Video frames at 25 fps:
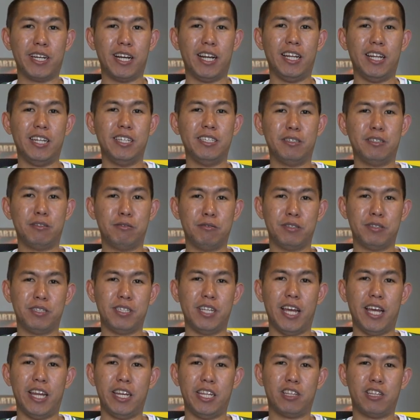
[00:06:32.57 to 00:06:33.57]
kalian
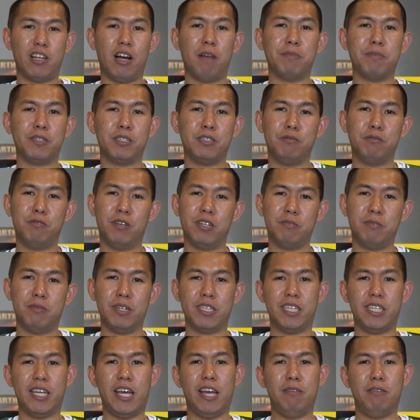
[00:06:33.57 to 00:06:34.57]
diskusi any topics you want
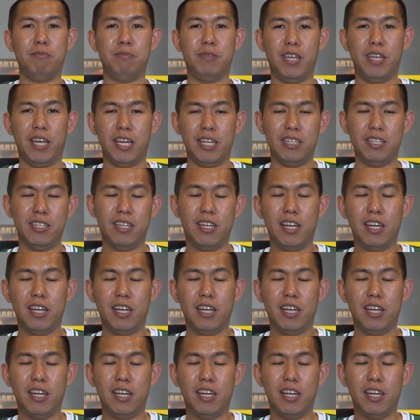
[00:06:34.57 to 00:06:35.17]
about the NBA.